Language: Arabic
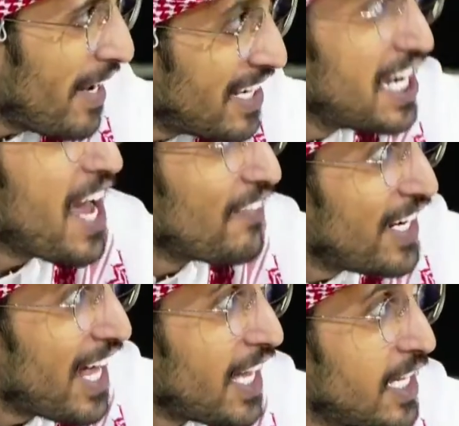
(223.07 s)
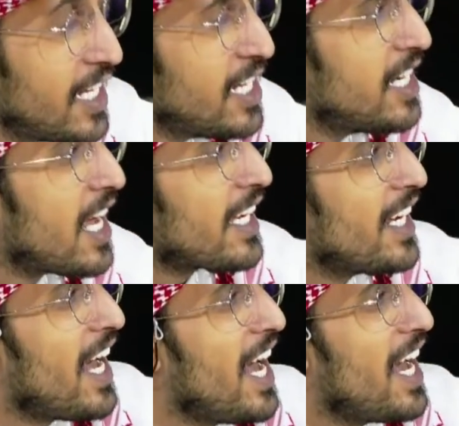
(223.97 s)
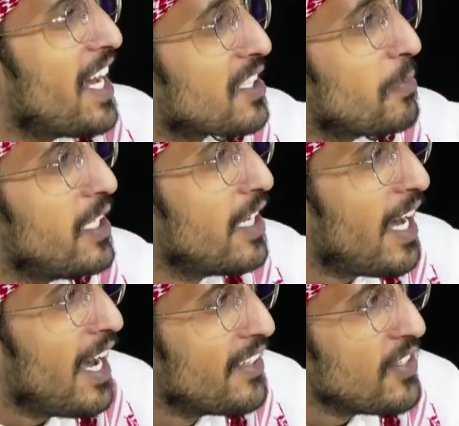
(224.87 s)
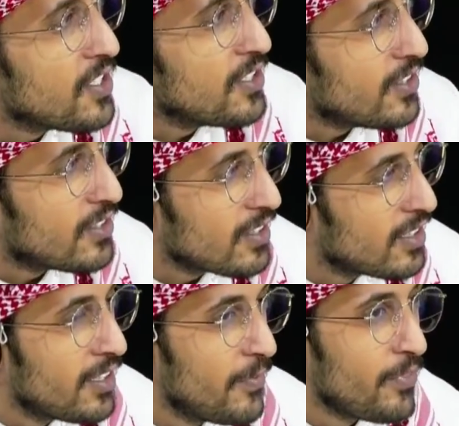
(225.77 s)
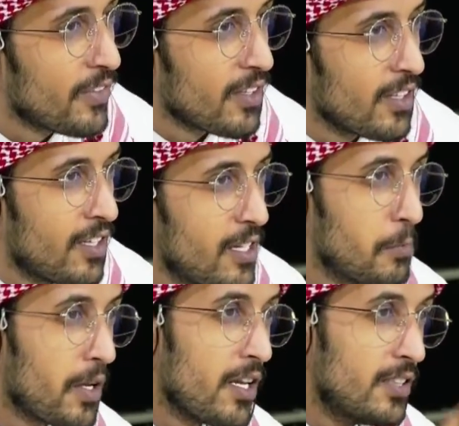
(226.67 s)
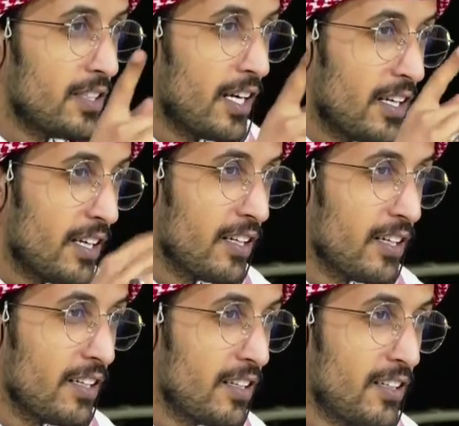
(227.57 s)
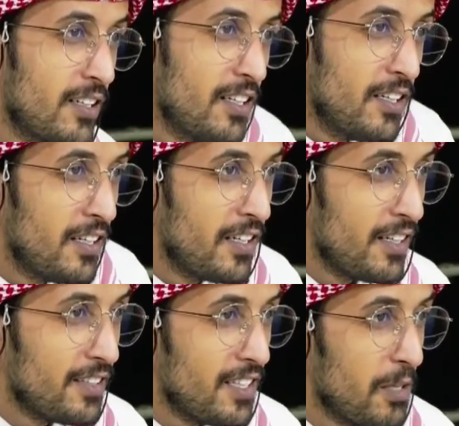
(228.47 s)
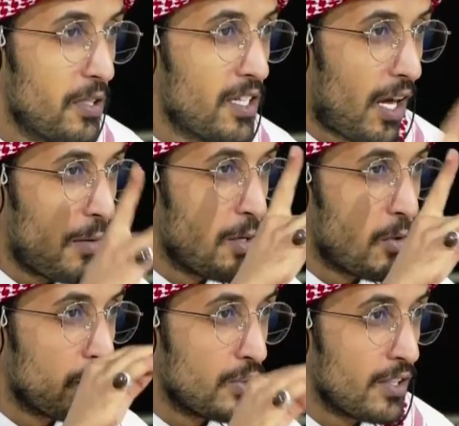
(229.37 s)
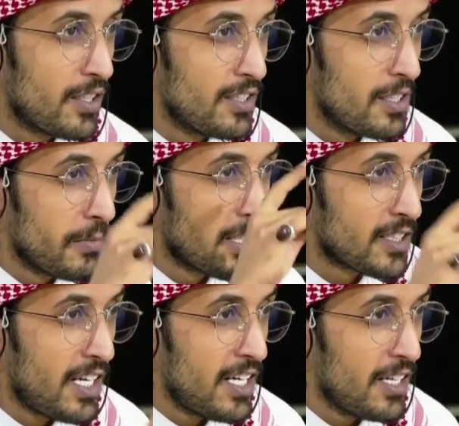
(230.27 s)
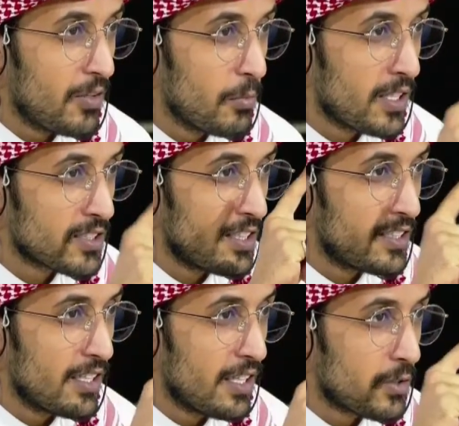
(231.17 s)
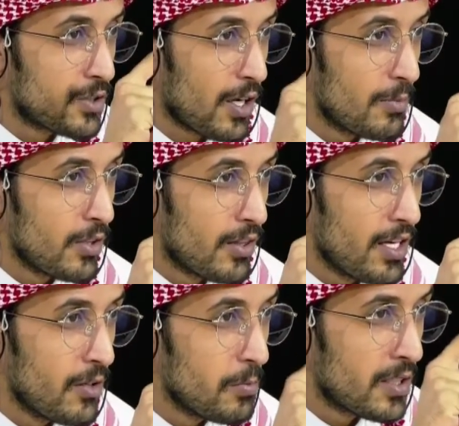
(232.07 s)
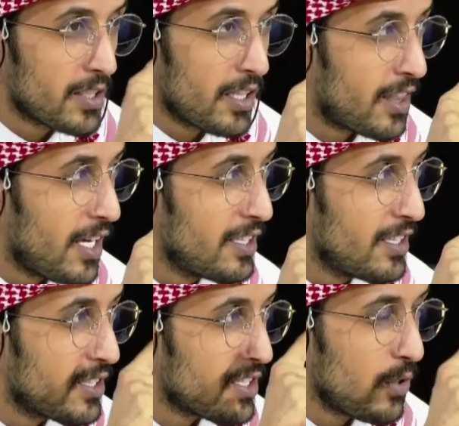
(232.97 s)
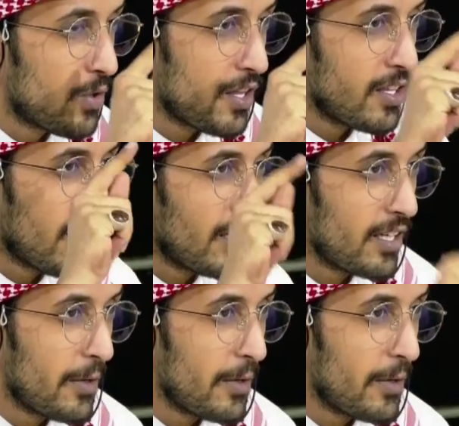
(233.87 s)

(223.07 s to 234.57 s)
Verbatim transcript: لله بالله لكن اعاهدك بالله عهد شديد ايه اسلم المره الجايه إيه؟ اني لبيع الخمير والفطير عندي مقطعين مقطع دقيقه 59 ثانيه والمقطع الثاني 39 ثانيه